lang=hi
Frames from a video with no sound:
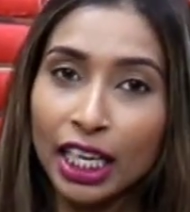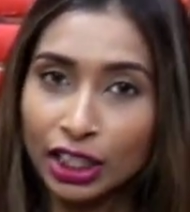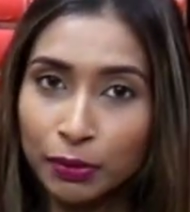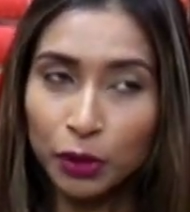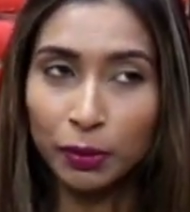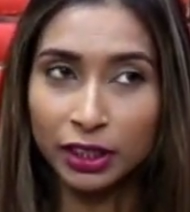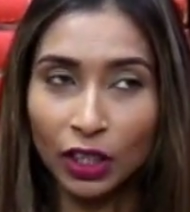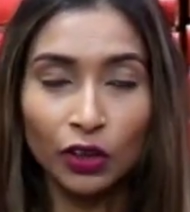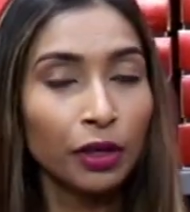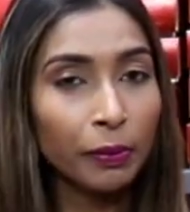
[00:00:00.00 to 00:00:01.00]
मैं आज आपको
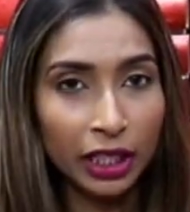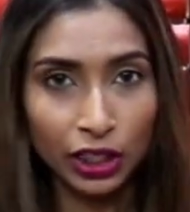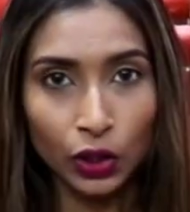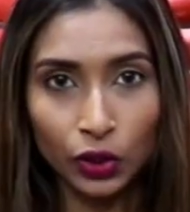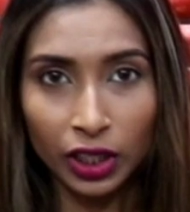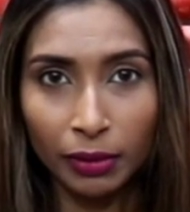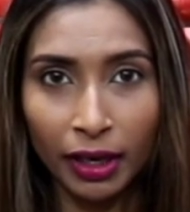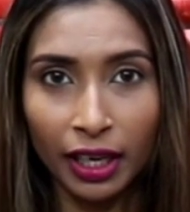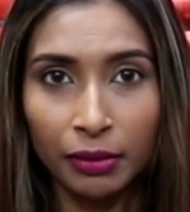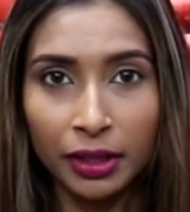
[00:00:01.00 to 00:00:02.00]
बताऊंगी मिक्स लोड के
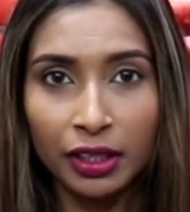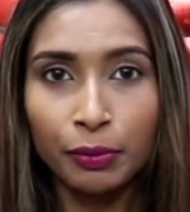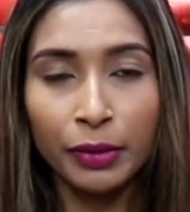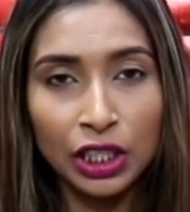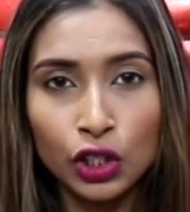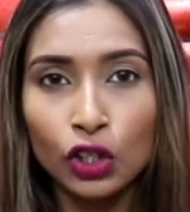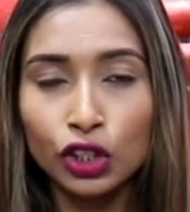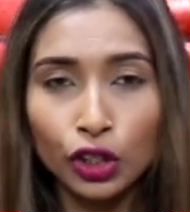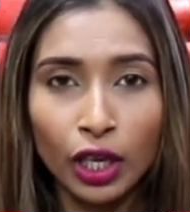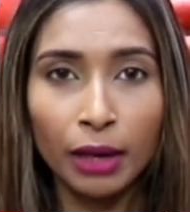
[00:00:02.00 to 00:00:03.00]
बारे में मिक्स
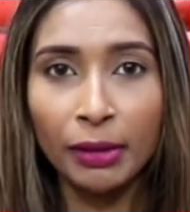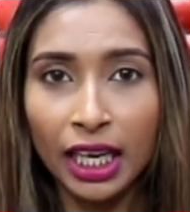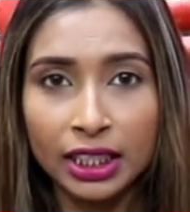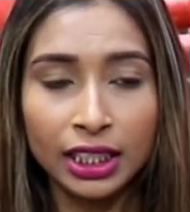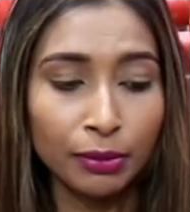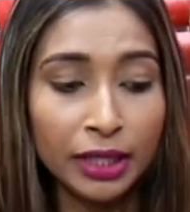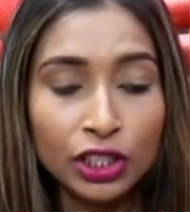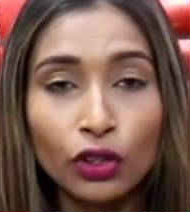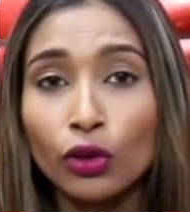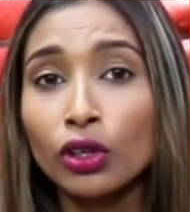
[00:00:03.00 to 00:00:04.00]
लोड जो है मैं आज का
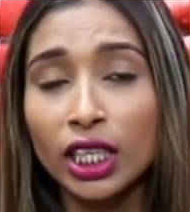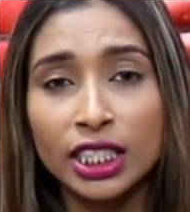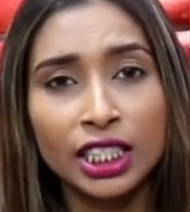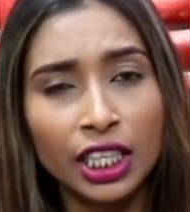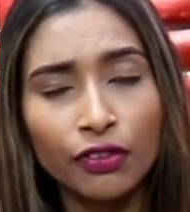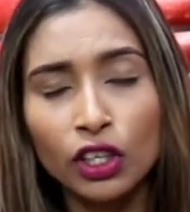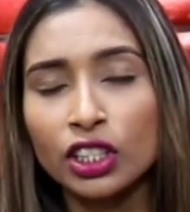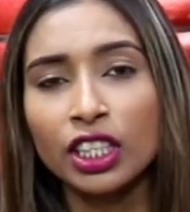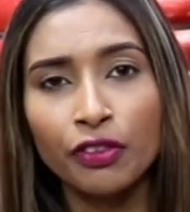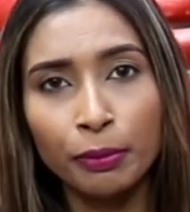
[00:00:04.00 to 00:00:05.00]
मिक्स लोड का सिर्फ
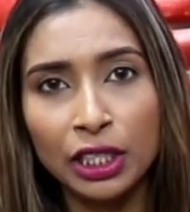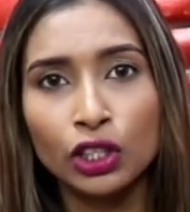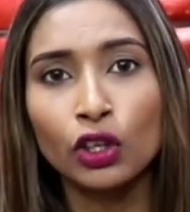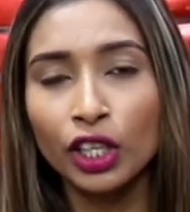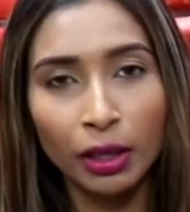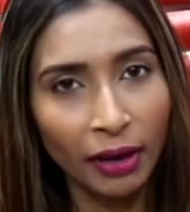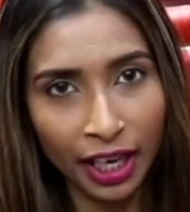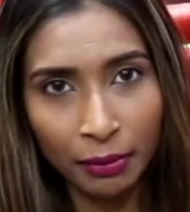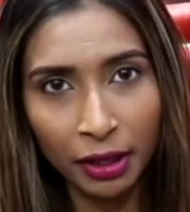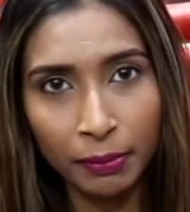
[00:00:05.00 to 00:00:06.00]
और सिर्फ मिक्स लोड के
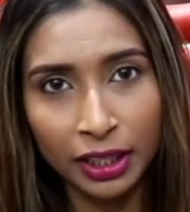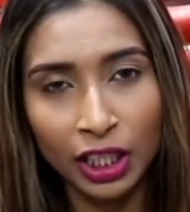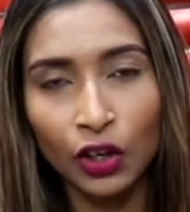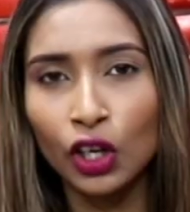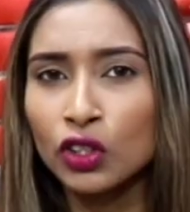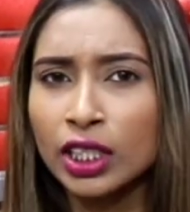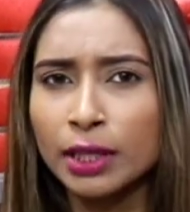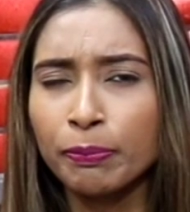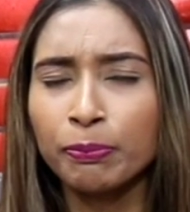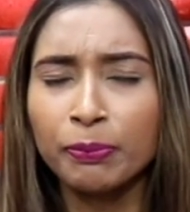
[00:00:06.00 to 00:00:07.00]
बारे में ही बताऊंगी और उसका